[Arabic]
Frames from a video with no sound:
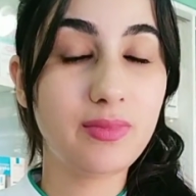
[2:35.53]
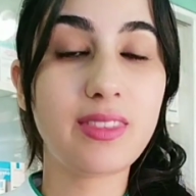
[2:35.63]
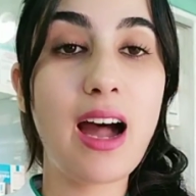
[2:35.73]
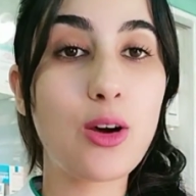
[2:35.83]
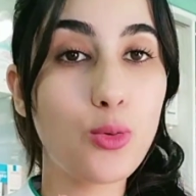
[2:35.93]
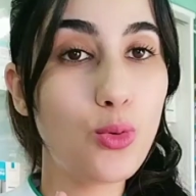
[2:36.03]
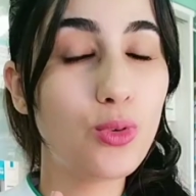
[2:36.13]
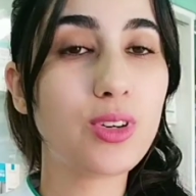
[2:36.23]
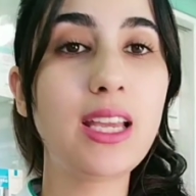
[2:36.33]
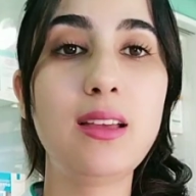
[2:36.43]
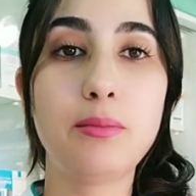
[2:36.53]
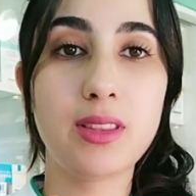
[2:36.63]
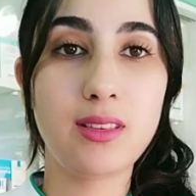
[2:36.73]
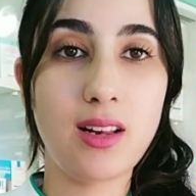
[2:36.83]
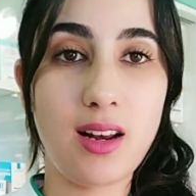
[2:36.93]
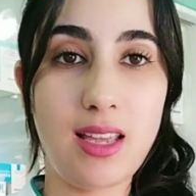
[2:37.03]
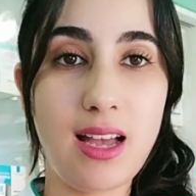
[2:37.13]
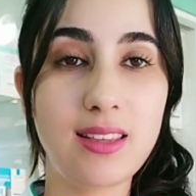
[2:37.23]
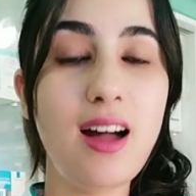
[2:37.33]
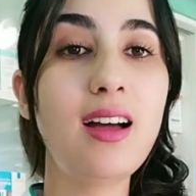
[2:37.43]
ضروري من
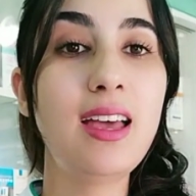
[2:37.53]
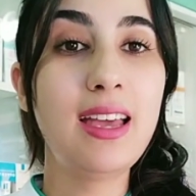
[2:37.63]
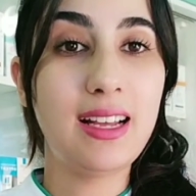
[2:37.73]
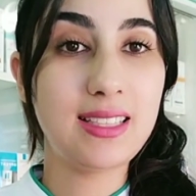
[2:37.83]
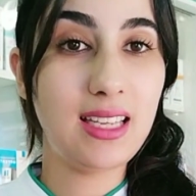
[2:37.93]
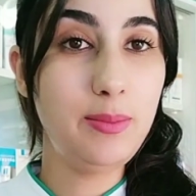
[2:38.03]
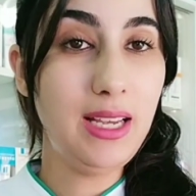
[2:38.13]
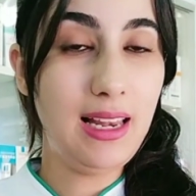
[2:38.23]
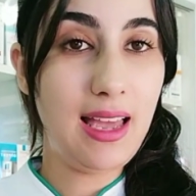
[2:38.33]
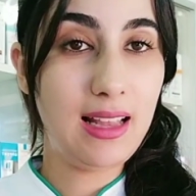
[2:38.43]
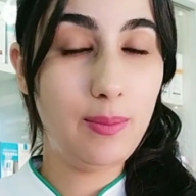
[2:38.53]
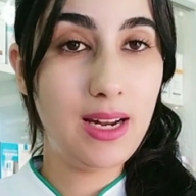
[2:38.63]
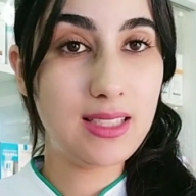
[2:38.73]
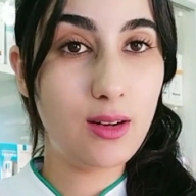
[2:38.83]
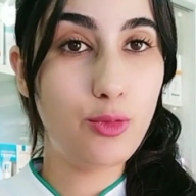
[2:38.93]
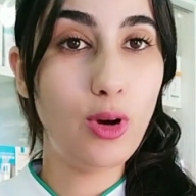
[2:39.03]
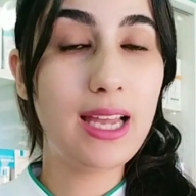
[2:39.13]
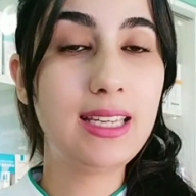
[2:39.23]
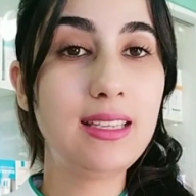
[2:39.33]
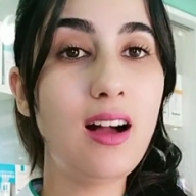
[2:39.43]
الرياضه كتخدمي على هذه البلاصه
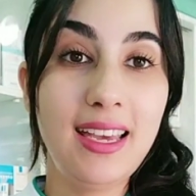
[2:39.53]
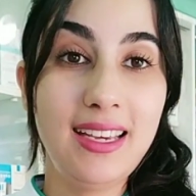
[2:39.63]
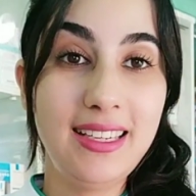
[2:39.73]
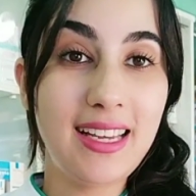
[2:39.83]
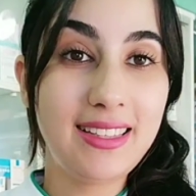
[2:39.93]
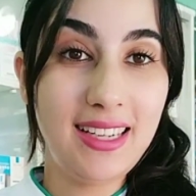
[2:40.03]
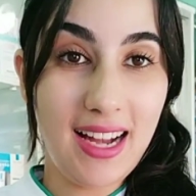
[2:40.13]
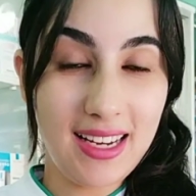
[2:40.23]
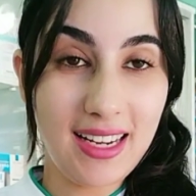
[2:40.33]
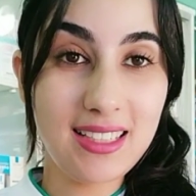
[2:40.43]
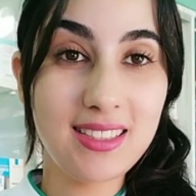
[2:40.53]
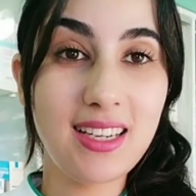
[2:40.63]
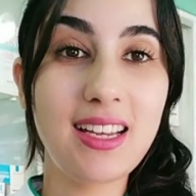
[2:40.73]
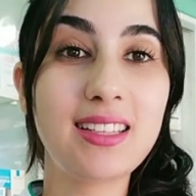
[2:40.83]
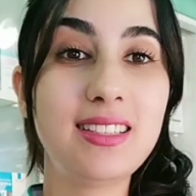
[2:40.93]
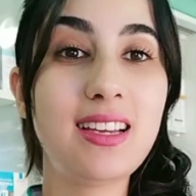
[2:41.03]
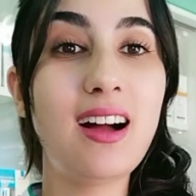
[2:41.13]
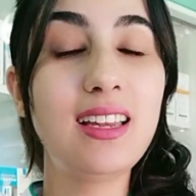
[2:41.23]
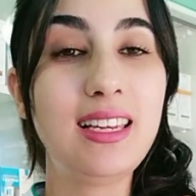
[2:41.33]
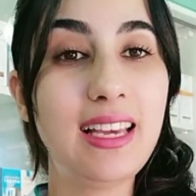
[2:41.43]
الفوقانيه يعني كديري حركات
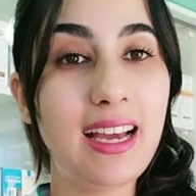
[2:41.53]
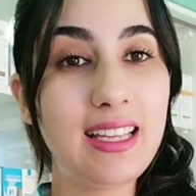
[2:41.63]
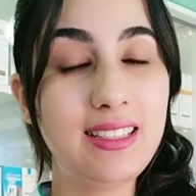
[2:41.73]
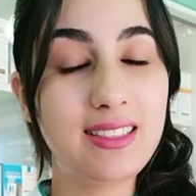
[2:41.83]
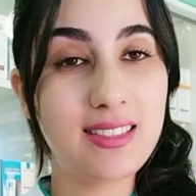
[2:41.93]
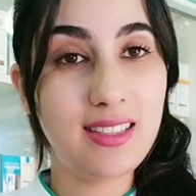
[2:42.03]
رياضيه اللي غادي